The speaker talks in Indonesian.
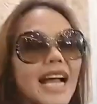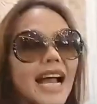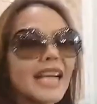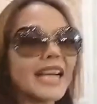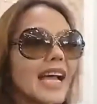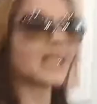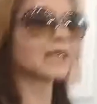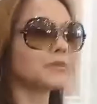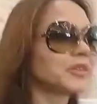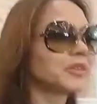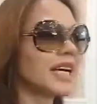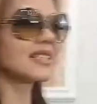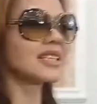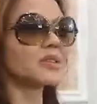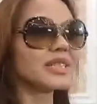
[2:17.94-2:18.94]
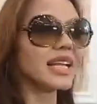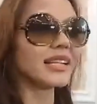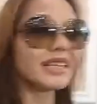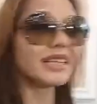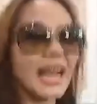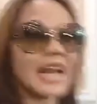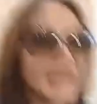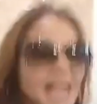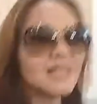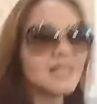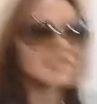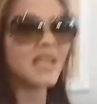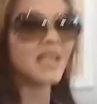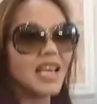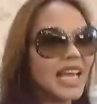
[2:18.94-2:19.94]
konser dan jumpa fans di
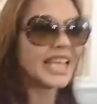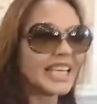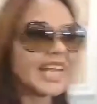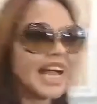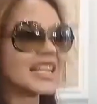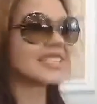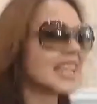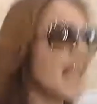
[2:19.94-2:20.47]
Indonesia.